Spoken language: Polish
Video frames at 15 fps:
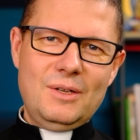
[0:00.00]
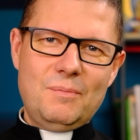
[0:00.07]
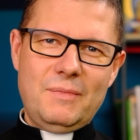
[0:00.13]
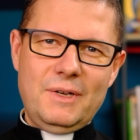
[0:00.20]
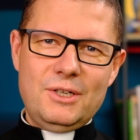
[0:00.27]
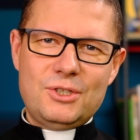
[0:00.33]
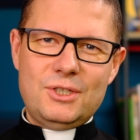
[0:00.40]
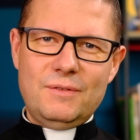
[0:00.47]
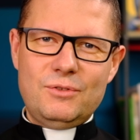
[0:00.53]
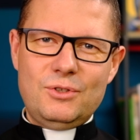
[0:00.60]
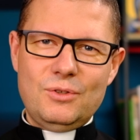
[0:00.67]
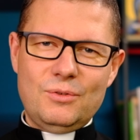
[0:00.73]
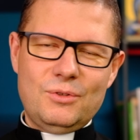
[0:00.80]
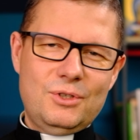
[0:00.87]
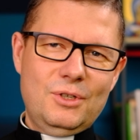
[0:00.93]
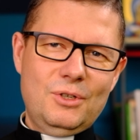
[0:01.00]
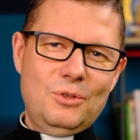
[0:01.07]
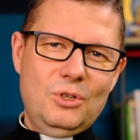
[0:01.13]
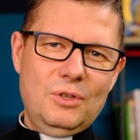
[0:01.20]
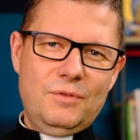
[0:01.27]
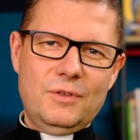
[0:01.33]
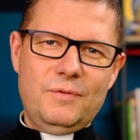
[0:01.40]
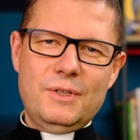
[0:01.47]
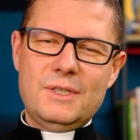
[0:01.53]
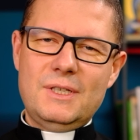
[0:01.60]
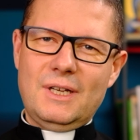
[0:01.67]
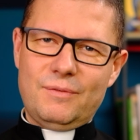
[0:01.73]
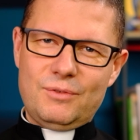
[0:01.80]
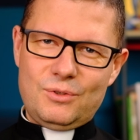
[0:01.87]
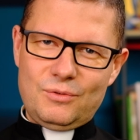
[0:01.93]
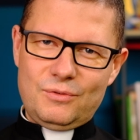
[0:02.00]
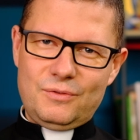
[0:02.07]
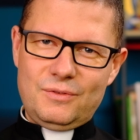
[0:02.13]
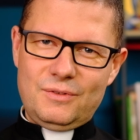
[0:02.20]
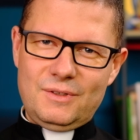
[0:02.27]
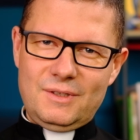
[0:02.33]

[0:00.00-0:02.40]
ma jeszcze wciąż nowych wyznawców.